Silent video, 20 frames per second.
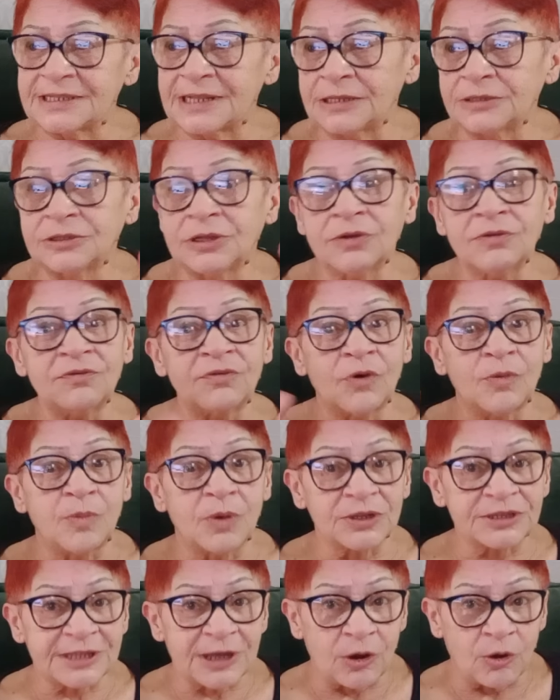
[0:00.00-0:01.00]
Daqui. Não vou
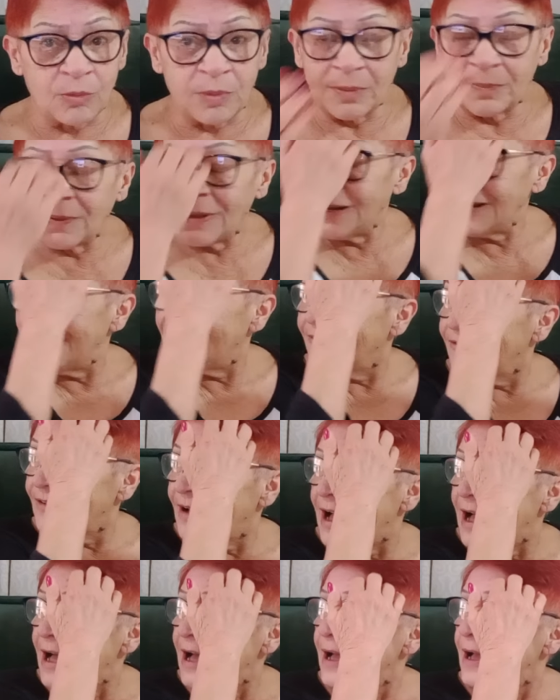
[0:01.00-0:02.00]
botar roupa para
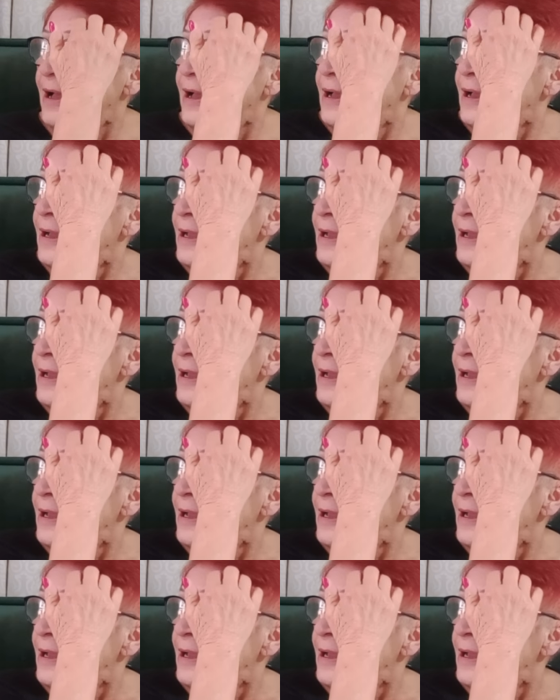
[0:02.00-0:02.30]
lavar,